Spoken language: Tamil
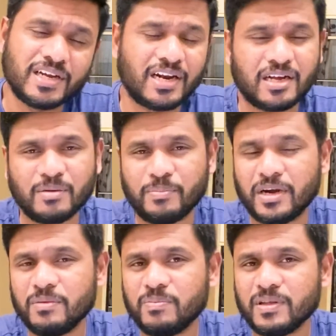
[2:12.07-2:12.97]
எனக்கு
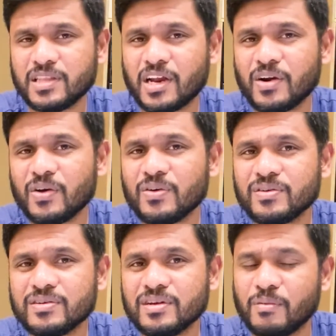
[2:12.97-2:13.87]
படிப்பை தரணும்
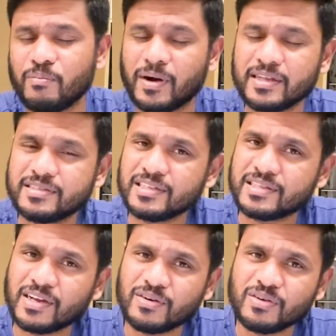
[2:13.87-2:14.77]
பணத்தை
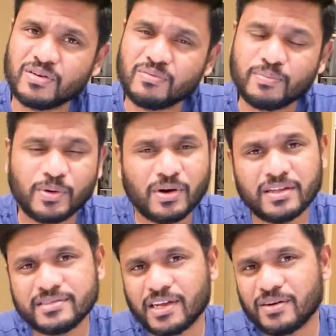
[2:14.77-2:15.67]
தரணும்
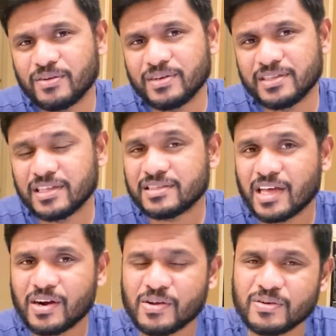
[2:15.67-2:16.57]
பொருளை தரணும் இதை
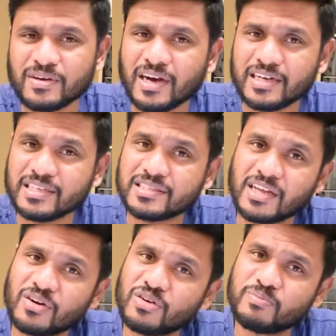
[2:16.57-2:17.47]
தரணும் அதை
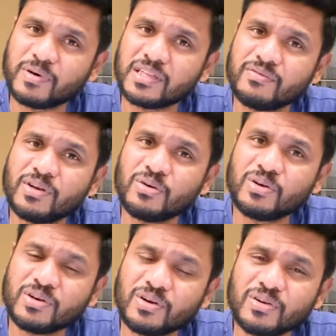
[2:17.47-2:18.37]
தரணும் பதவியை
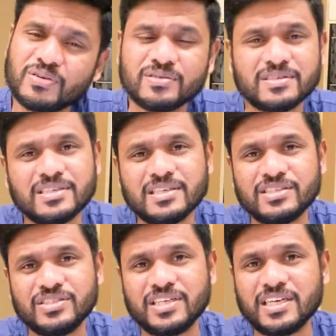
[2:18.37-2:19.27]
கொடுக்கணும்
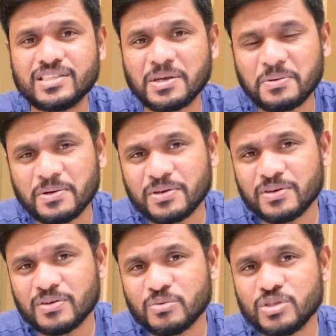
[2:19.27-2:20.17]
ஜெயத்தை
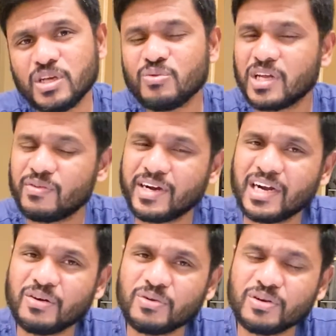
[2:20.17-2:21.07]
கொடுக்கணும் ஊதிய
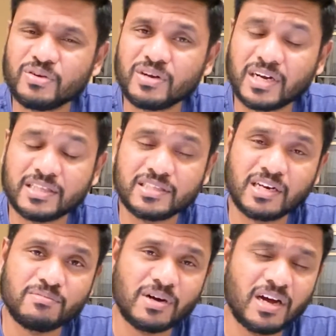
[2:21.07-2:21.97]
உயர்வுகளை கொடுக்கணும்
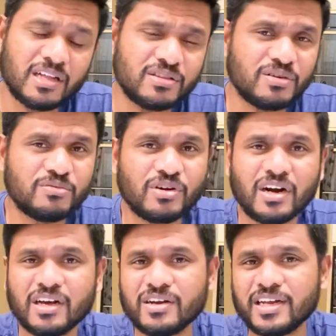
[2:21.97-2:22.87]
கர்த்தர் மாத்திரம்
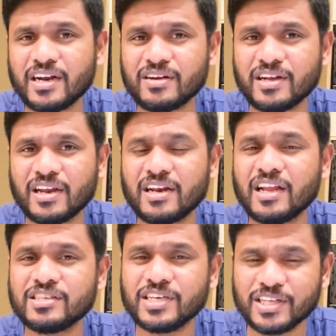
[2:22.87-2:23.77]
உங்களுக்கும் எனக்கு
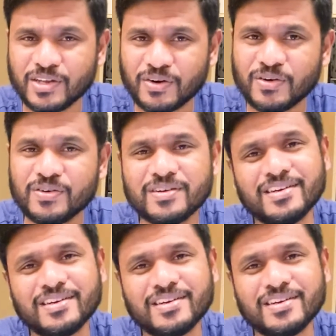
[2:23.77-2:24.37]
எல்லாம் செய்திடணும்